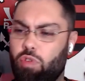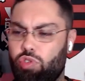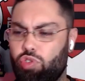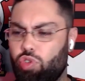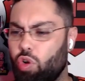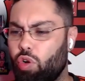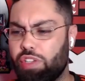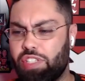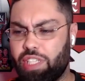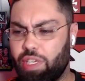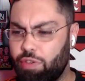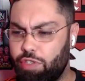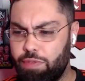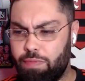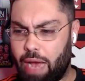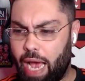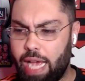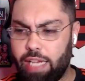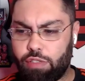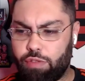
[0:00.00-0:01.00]
tô gostando
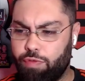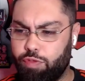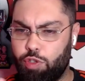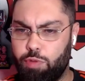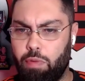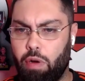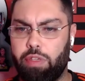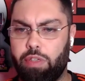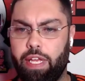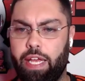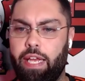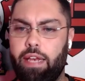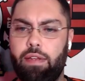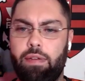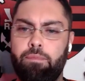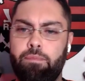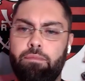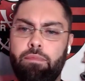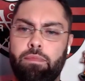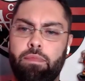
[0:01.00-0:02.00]
demais do futebol dele.
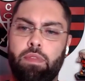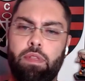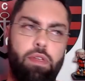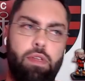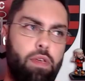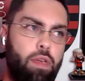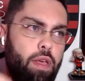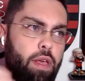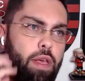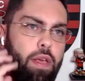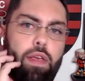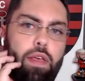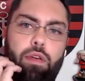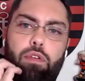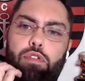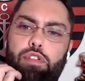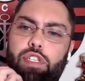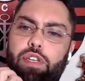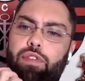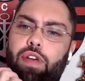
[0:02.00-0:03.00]

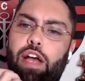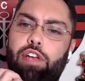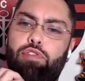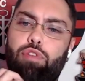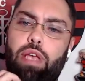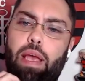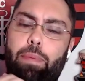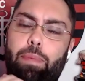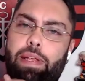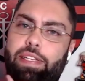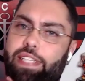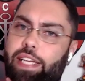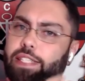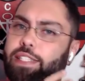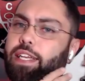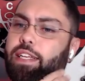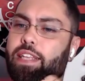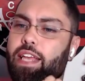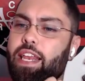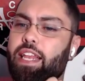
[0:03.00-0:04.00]
Inclusive, acho que a
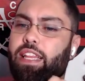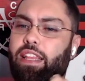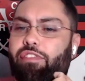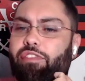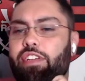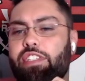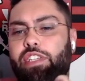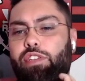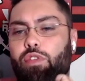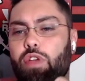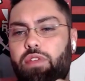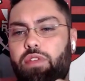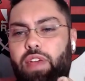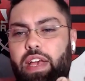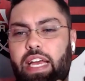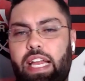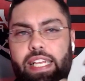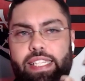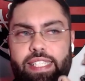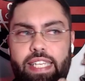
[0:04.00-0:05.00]
presença dele tá fazendo o River
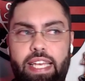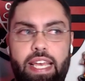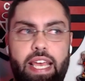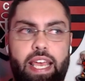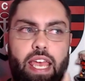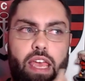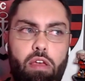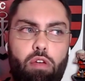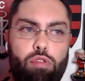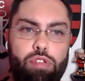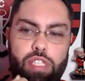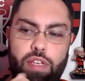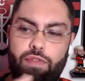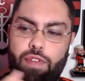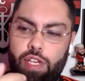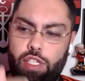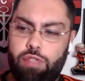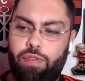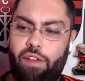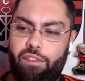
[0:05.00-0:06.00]
crescer e que, inclusive,
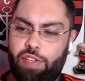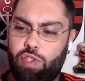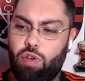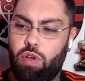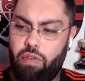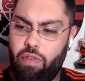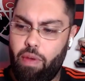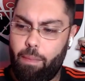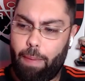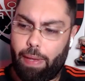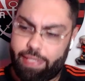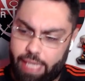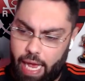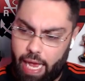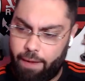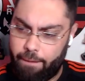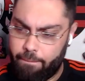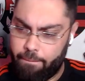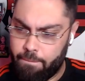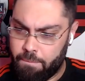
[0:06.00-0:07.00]
isso vai fazer o River passar.
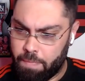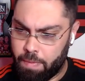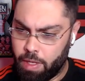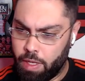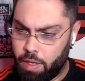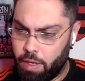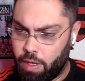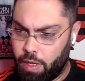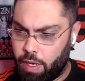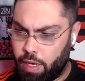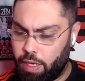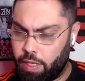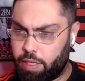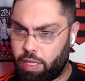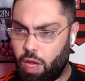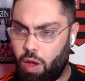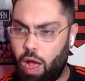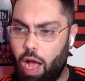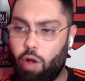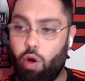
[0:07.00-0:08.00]

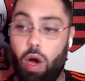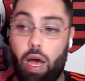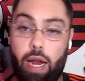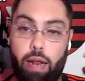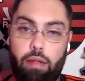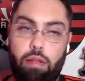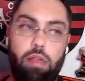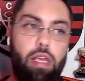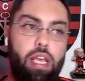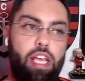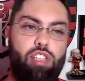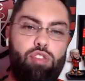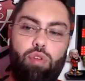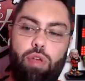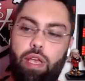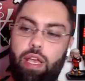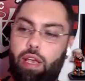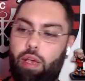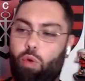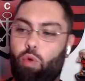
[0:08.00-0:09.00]
Então, agora, isso,
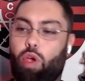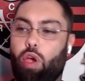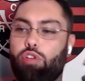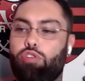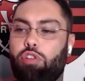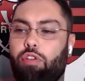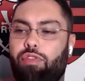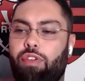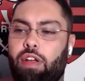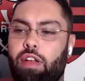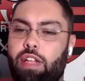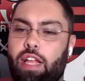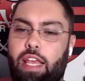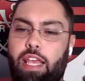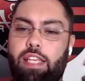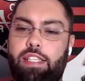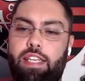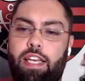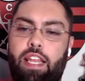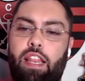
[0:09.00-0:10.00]
o que eu estou falando
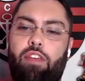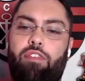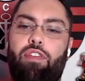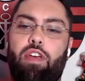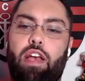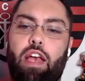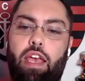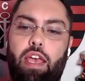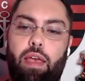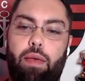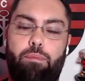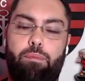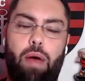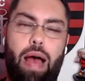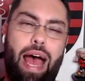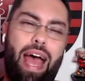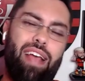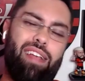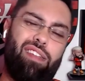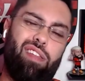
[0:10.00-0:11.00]
aqui significa que,
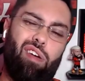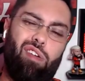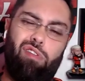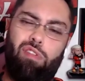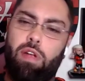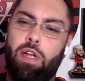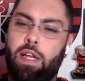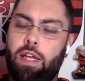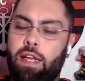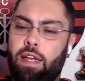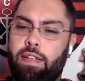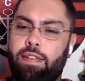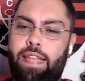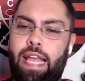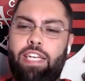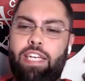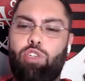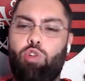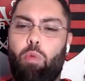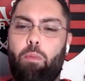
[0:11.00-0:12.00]
pá, então
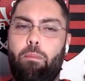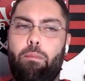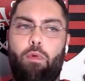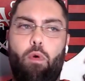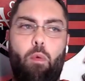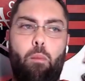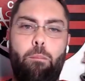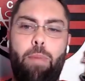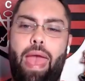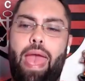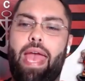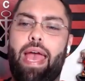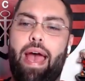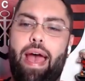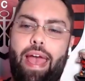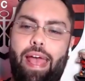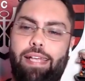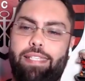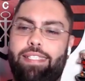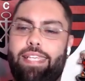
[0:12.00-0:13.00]
deixa o, meia
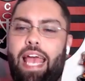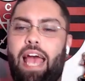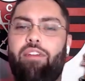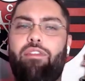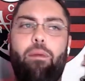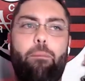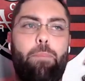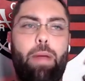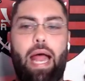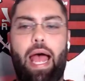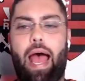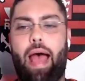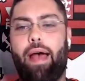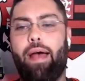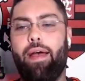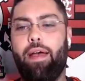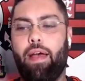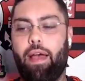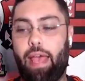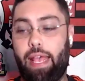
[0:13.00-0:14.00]
reserva para.
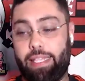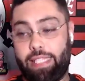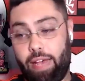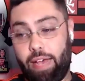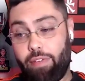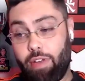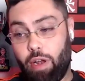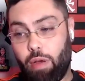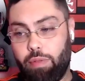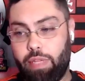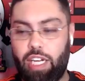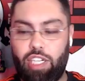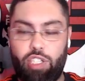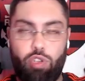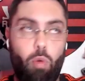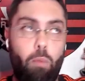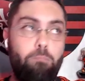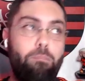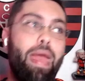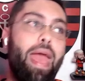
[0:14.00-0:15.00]
Reserva não, deixa
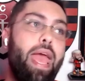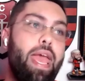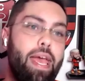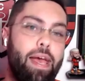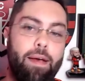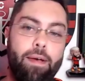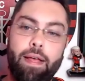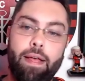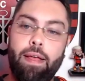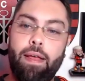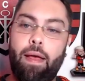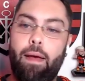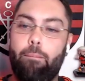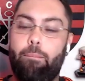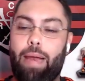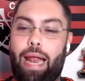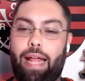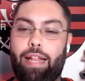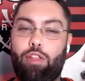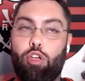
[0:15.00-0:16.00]
o meia
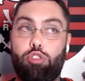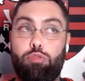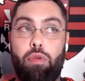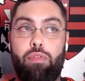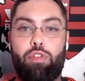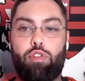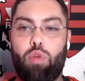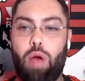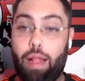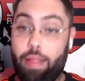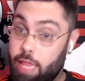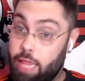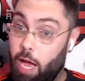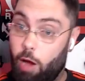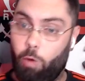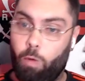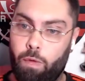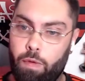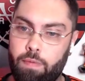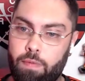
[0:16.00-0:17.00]
para 2024.
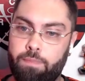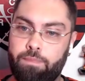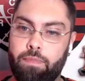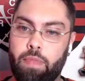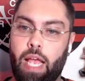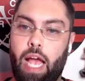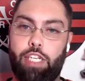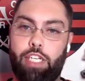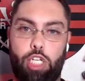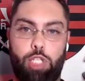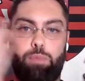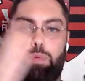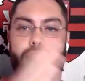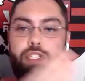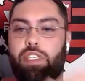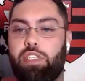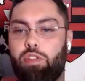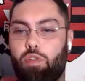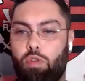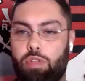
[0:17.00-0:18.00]
Não. A gente
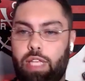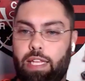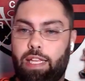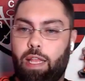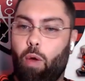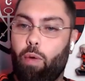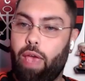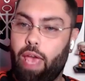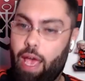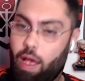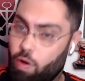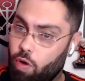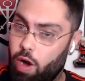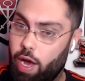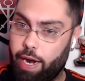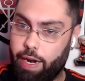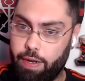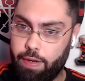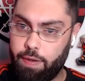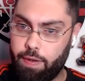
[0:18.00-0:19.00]
precisa contratar alguém
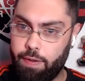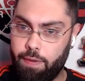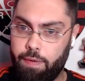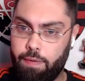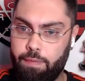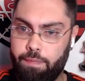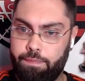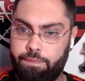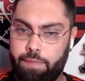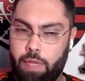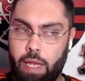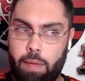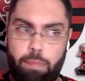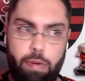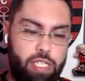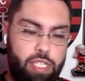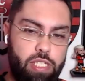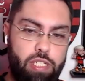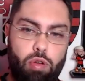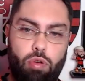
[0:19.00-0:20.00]
agora.
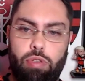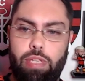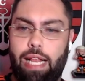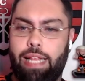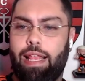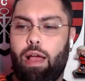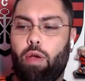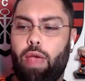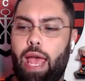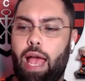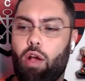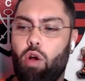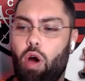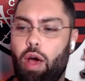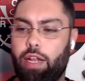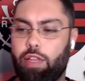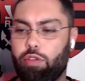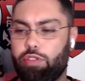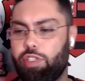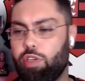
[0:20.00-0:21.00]
Precisa contratar alguém
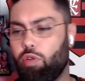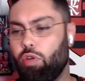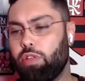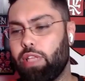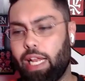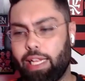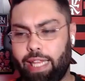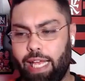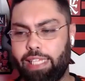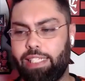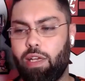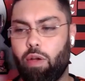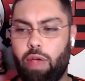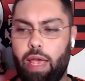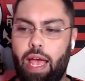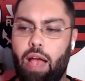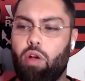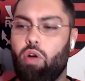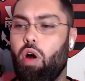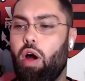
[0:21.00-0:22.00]
agora. Então, se contratar esse alguém
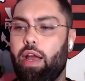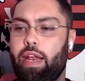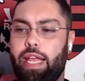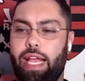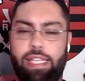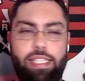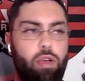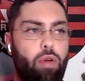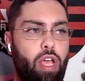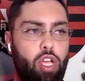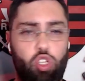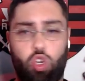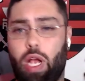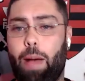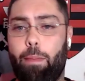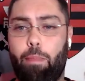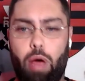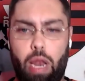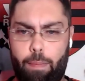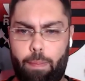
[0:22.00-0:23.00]
agora e esse alguém jogar
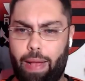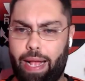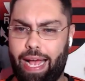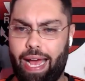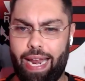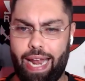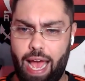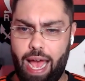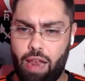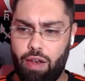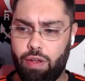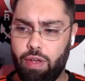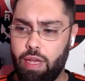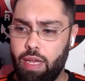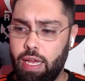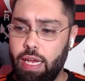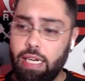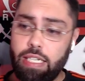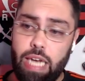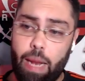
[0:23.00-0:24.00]
bola para caralho,
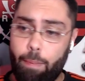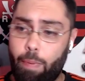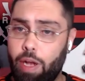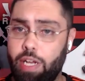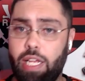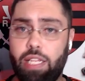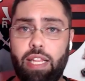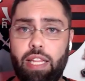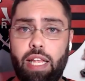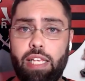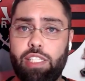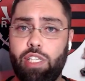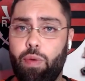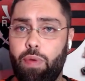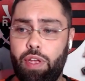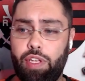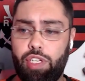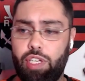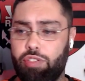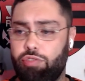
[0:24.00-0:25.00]
já pode até ser um
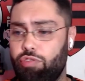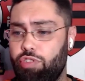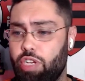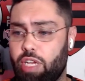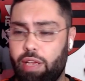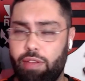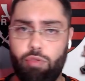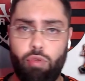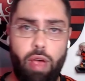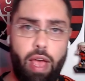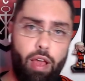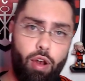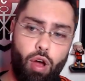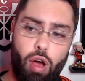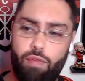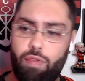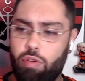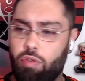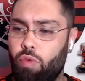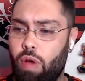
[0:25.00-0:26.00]
indício de que não
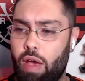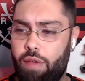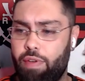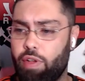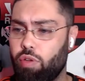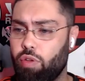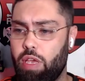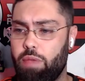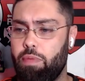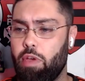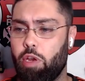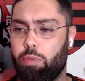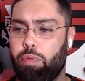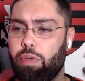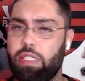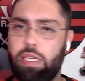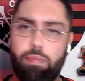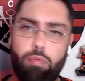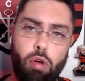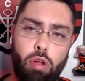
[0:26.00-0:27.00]
renova com o Everton Ribeiro, por
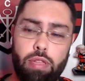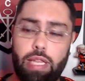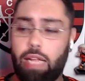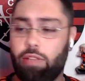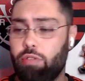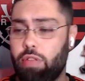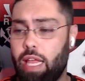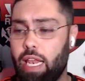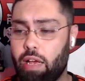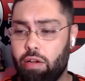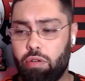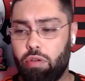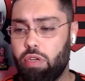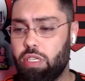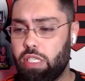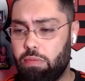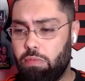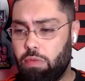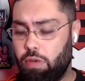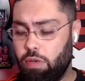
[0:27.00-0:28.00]
exemplo, o contrato do Dela Cruz,
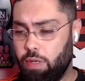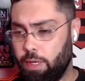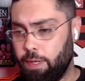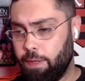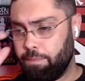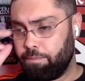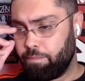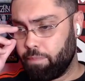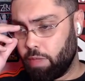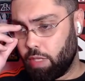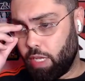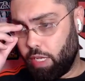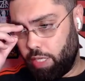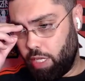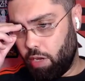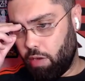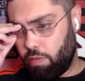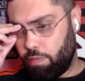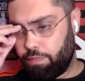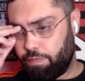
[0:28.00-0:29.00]
irmão.
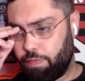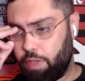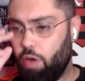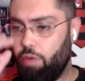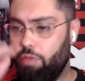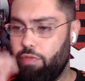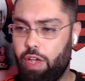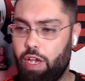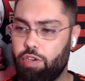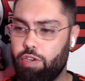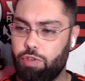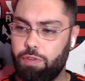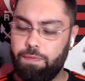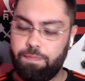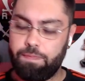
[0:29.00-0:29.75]
Entendeu? Não vejo.